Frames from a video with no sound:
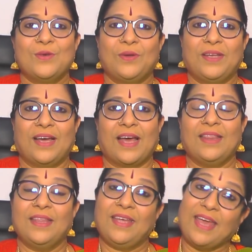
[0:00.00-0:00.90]
ஸோ
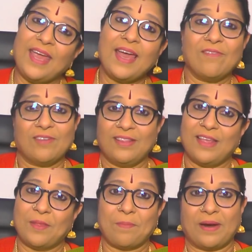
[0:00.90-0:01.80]
அந்த ஏன்
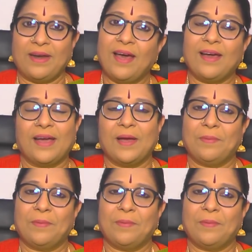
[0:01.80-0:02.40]
வந்து அதை பண்ணாங்க